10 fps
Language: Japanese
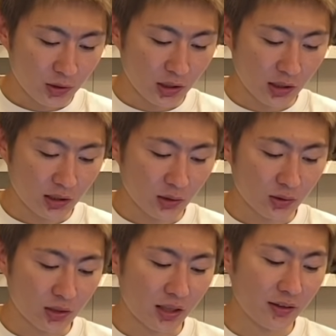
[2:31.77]
年経ってるんで
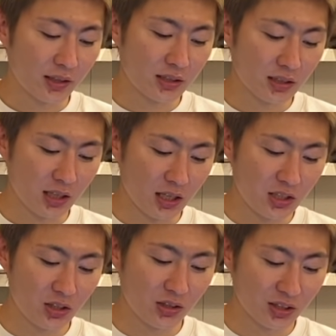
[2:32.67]
すが可愛がりすぎて
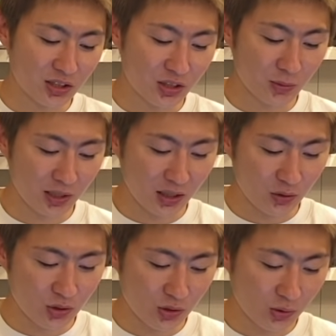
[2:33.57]
エイジングが進まない
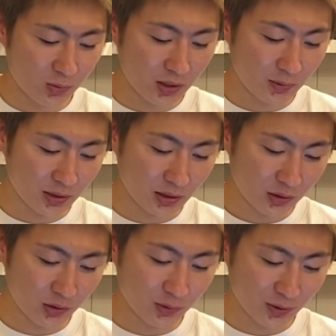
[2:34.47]
うちの子まだまだ
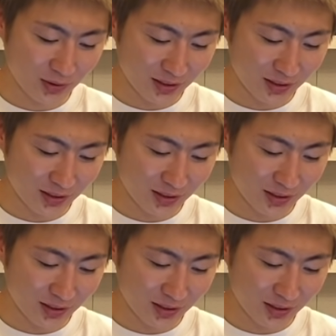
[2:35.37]
送りまで